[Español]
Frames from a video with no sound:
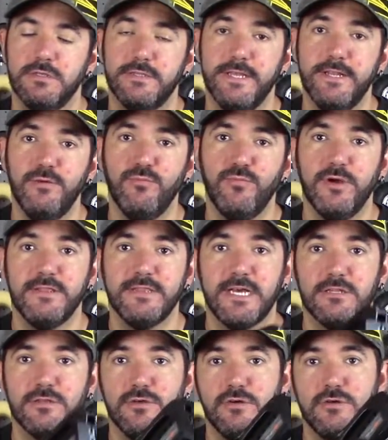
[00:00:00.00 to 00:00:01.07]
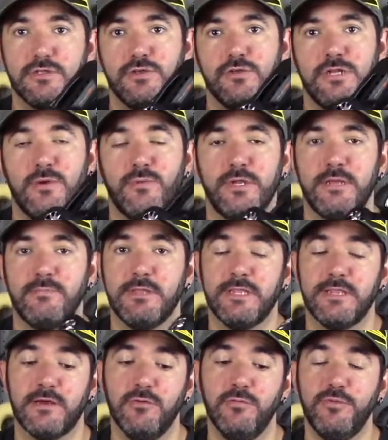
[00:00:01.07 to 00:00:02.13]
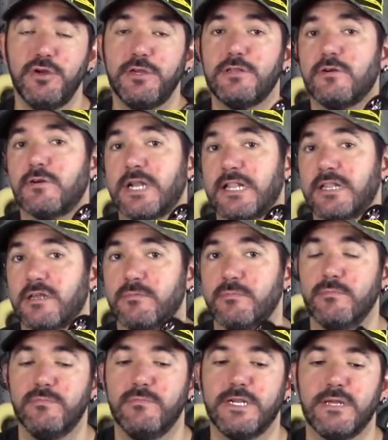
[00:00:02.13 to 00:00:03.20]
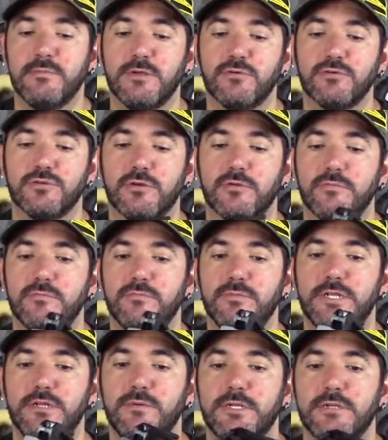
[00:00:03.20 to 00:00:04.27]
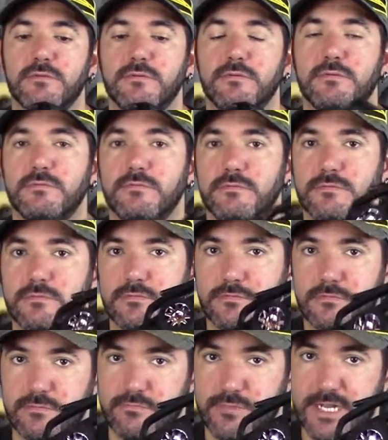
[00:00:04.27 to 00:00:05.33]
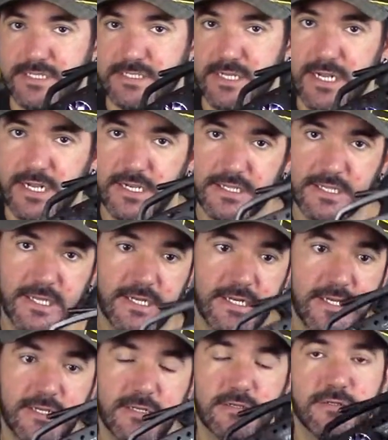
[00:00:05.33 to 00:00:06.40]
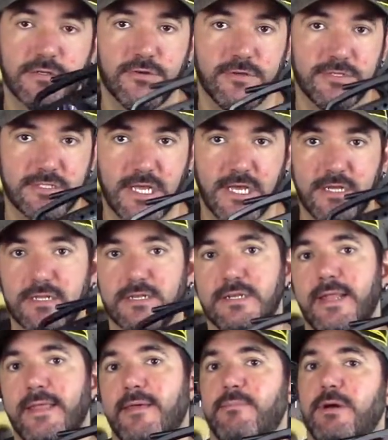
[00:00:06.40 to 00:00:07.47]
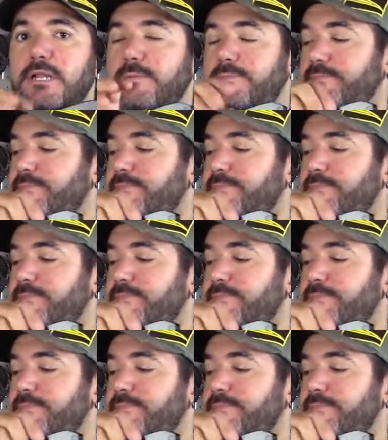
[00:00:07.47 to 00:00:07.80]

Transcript: Tiene un buen tacto y una buena medida. Un poquito grande para mi gusto. Pero bueno, para ser RTR no está nada mal.